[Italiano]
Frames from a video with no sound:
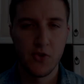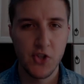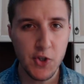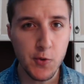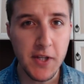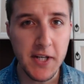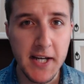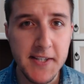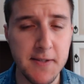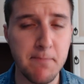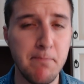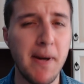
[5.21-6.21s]
Ciao a tutti
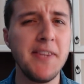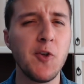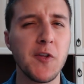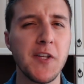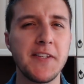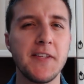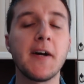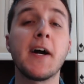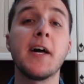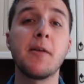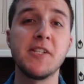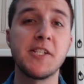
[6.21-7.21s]
ragazzi, bentornati da
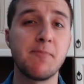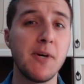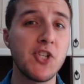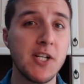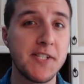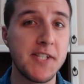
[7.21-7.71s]
Carmi Special,